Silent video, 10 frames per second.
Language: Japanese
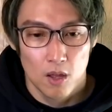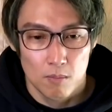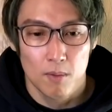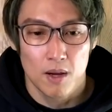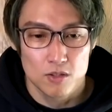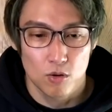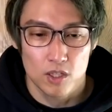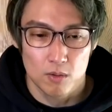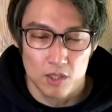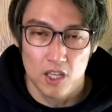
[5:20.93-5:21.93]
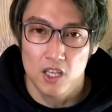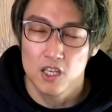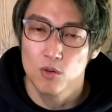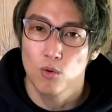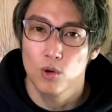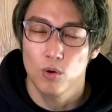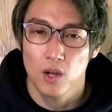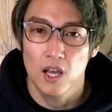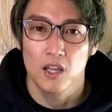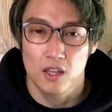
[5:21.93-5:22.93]
まあまあそうは言ってもね、生き残りを
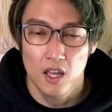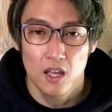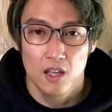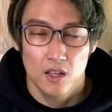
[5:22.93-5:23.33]
かけて